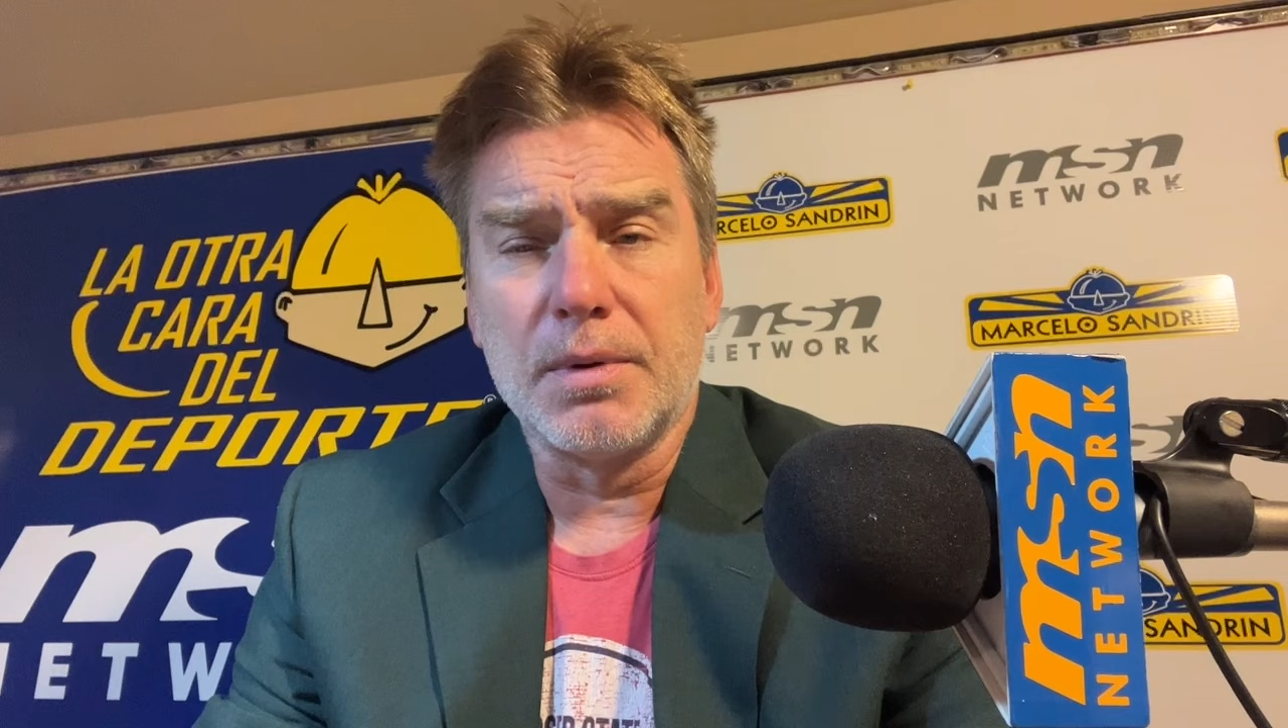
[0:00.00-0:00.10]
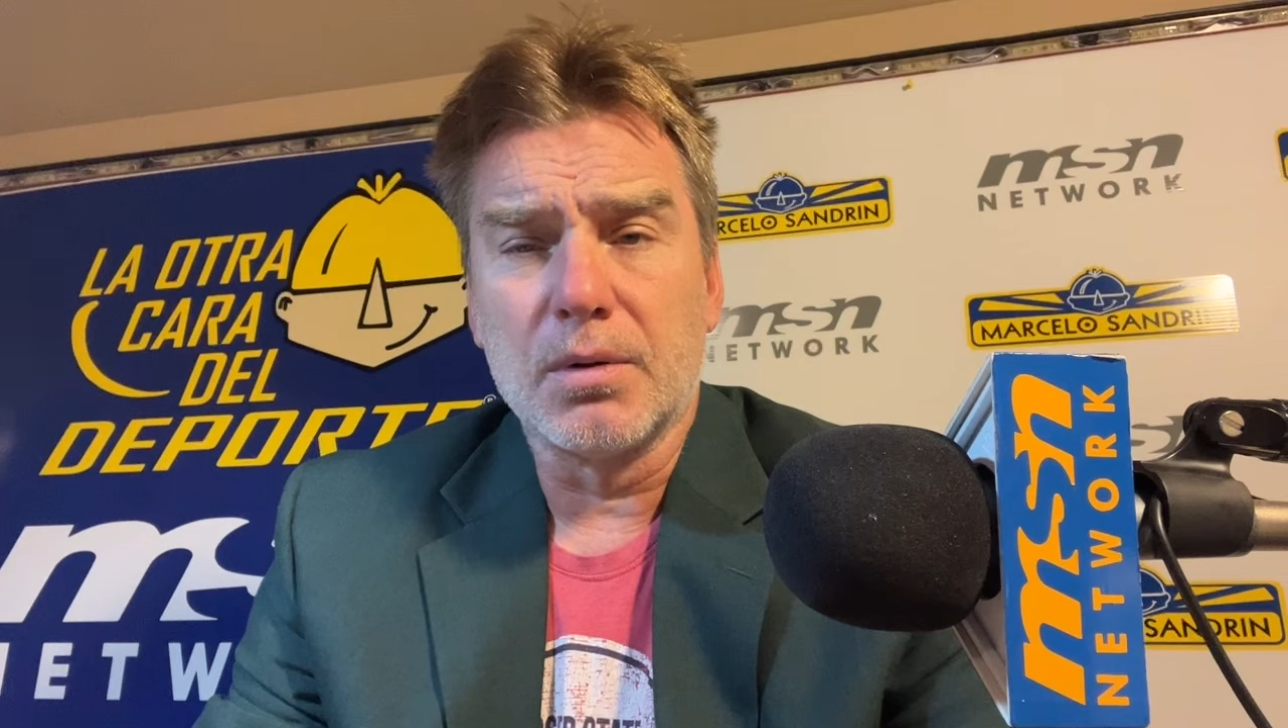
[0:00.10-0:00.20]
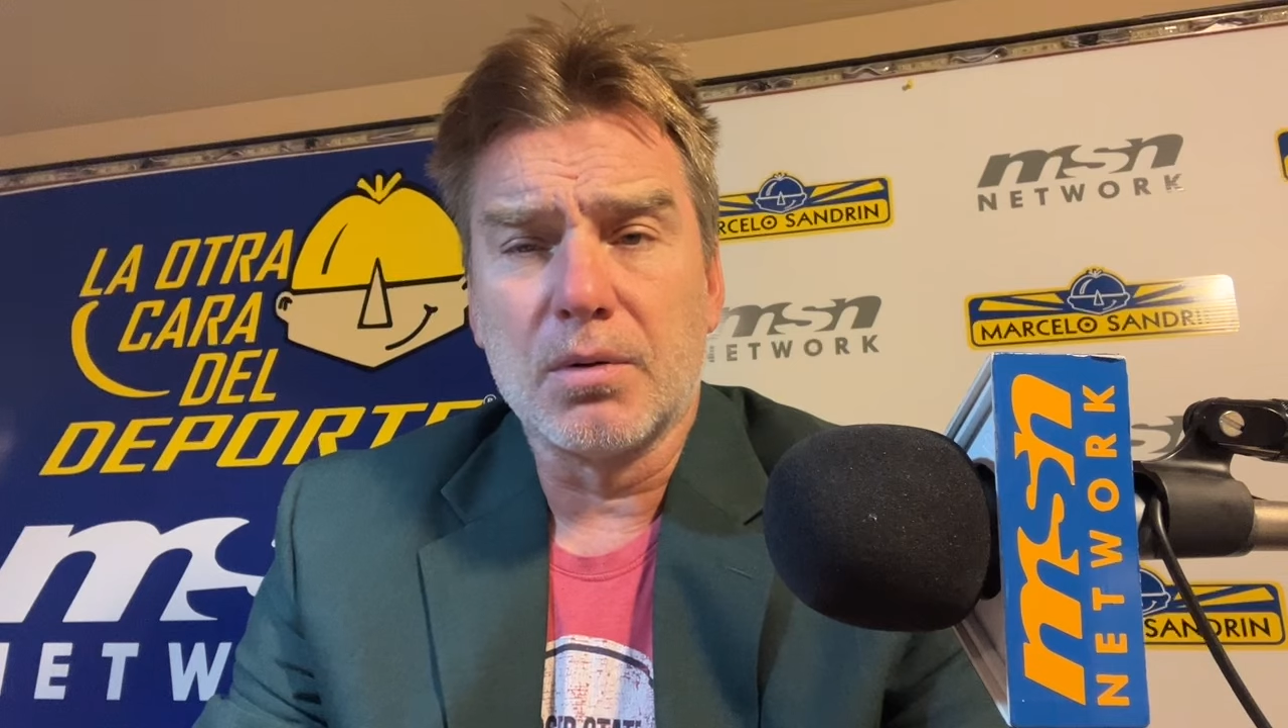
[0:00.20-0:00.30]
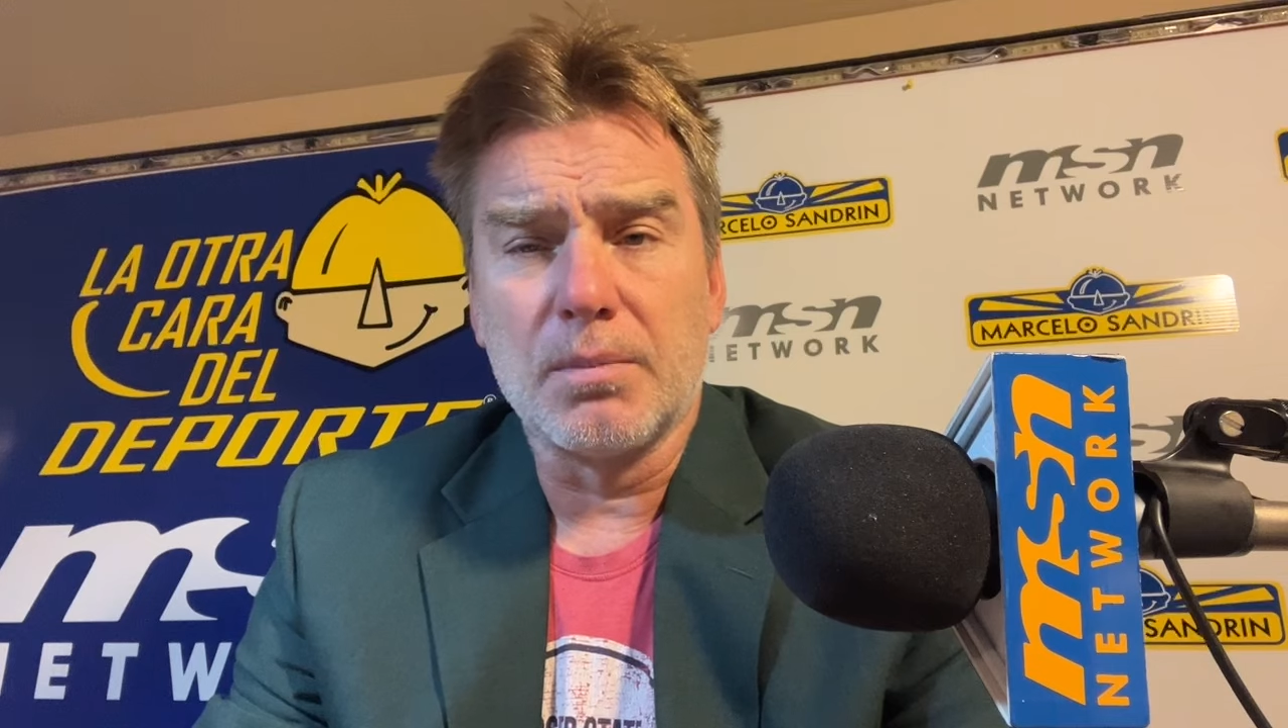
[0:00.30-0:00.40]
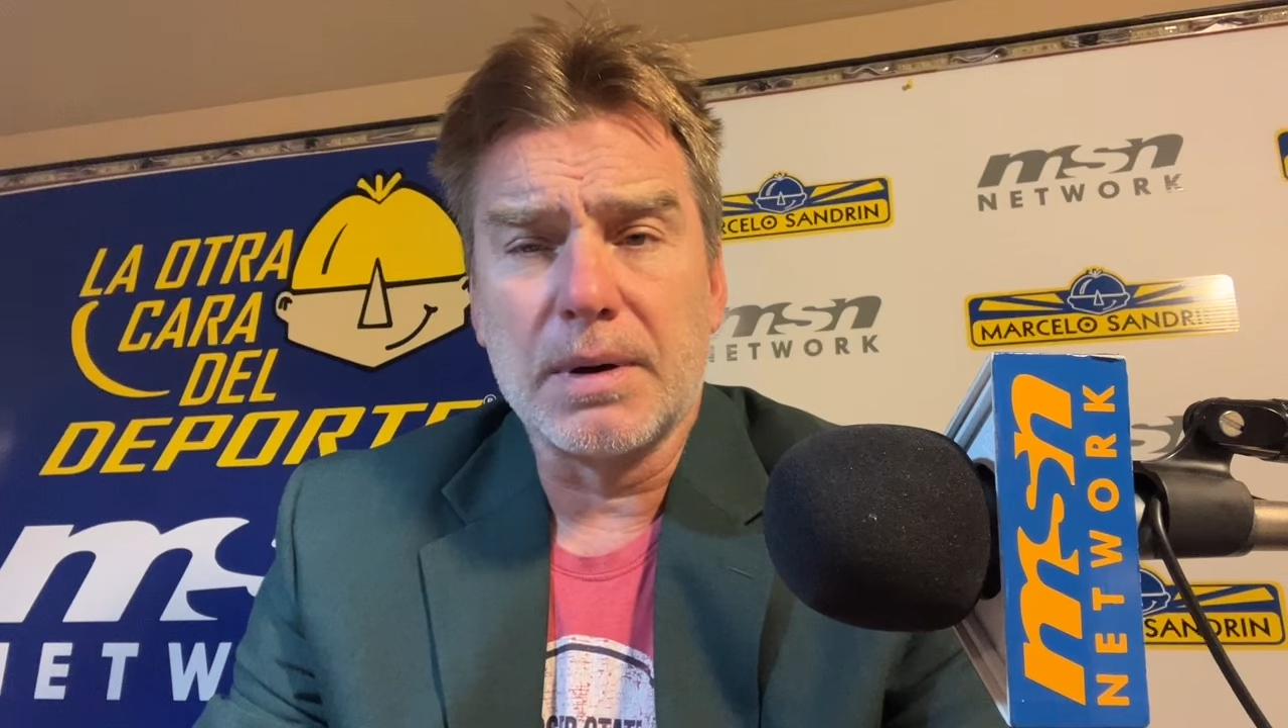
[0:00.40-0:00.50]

minutos